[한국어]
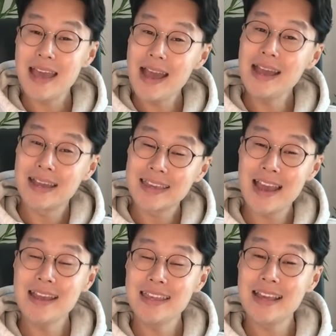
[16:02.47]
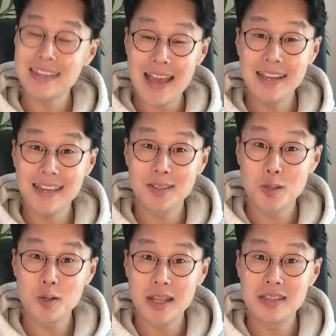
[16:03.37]
향, 향이나 향기
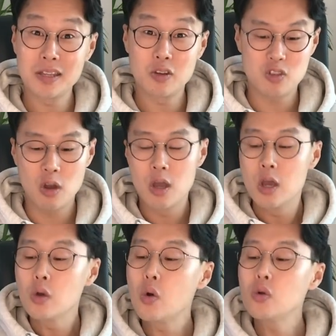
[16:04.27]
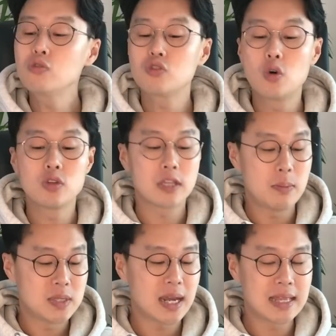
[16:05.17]
같은 건 난다는 거죠. 코로 들어오는
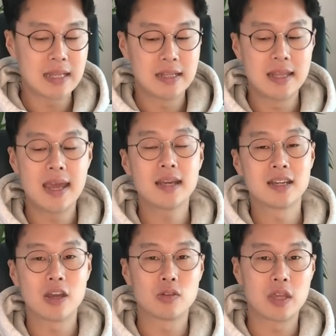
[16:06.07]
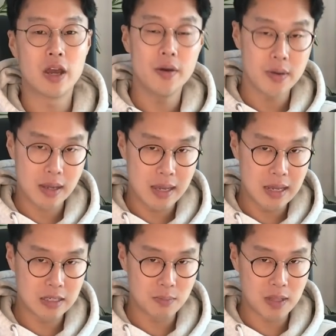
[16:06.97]
냄새가 나는데, 그게 어때요?
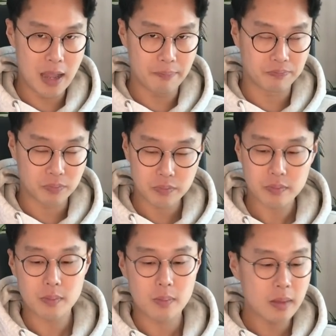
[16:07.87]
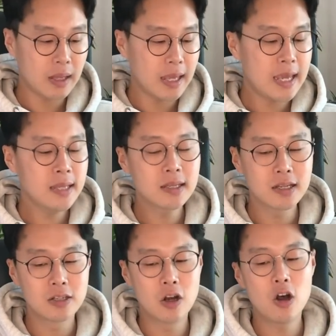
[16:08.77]
것입니다. it,
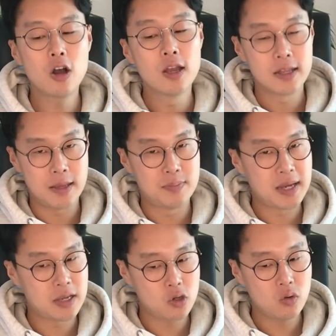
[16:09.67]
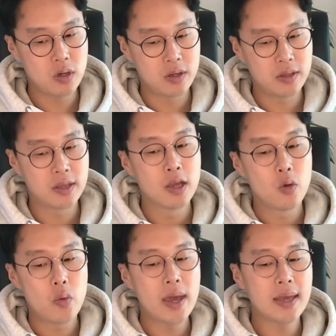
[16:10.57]
그거, 냄새가 조금.
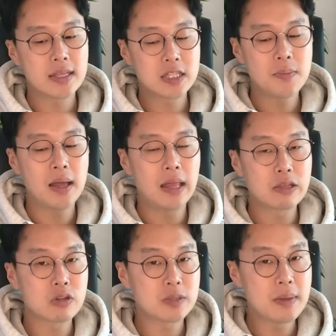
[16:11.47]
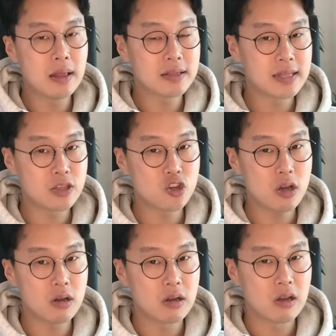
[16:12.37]
왜 smell 아니고 smells
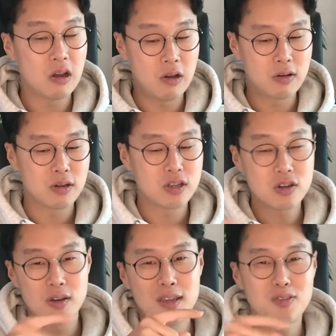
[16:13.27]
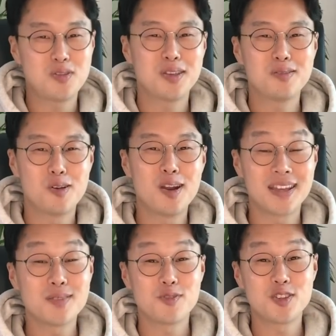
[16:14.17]
됐죠? 어, 그쵸. 이 뒤에는 원래
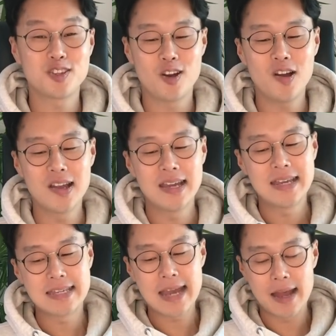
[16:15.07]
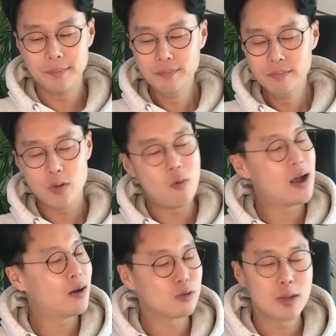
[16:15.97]
s 붙이죠. 자,
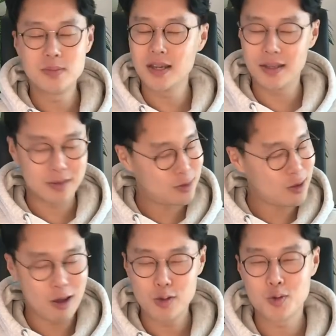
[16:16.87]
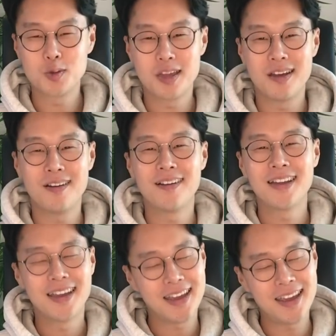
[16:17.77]
와우, 냄새가, 어, 좋네요.
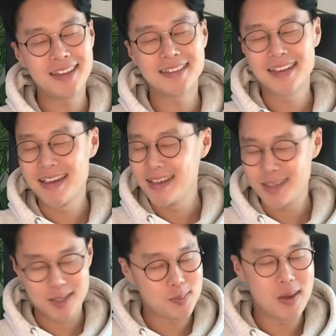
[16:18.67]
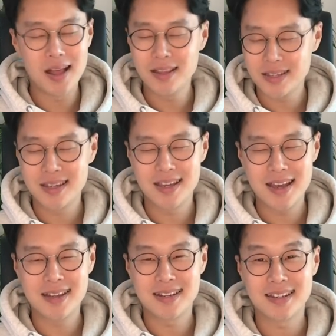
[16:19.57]
it smells
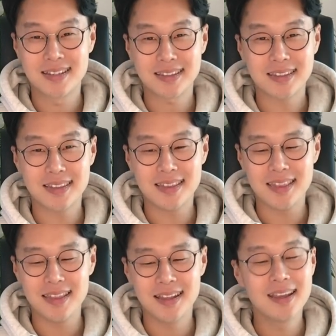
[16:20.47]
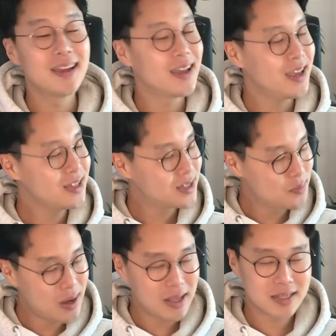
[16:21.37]
good. It
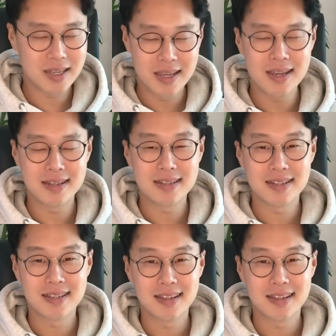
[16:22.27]
smells good.